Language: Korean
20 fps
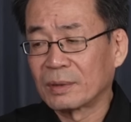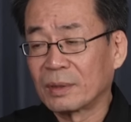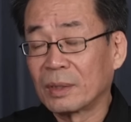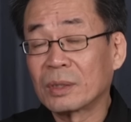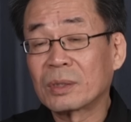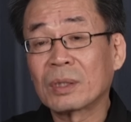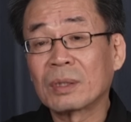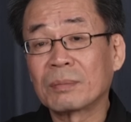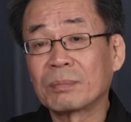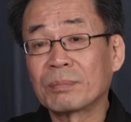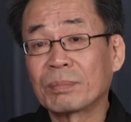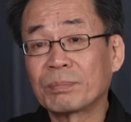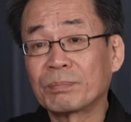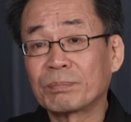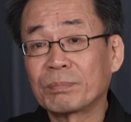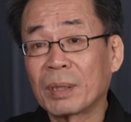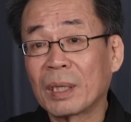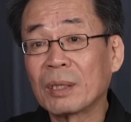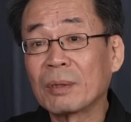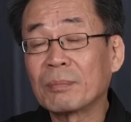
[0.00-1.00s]

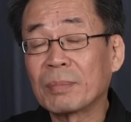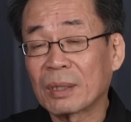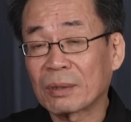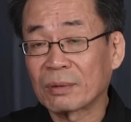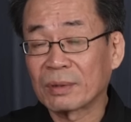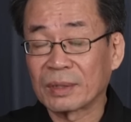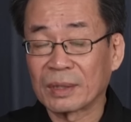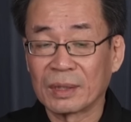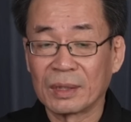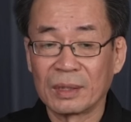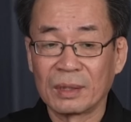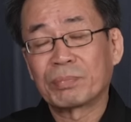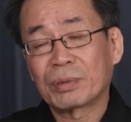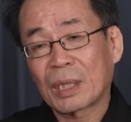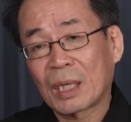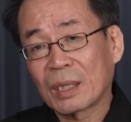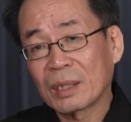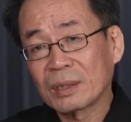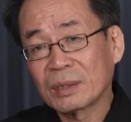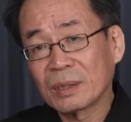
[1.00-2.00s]
이천팔 년 팔월에
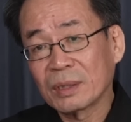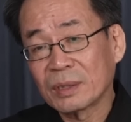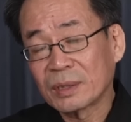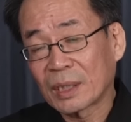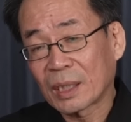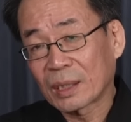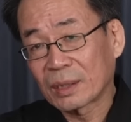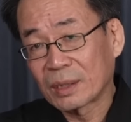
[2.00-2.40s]
프랑스 의사가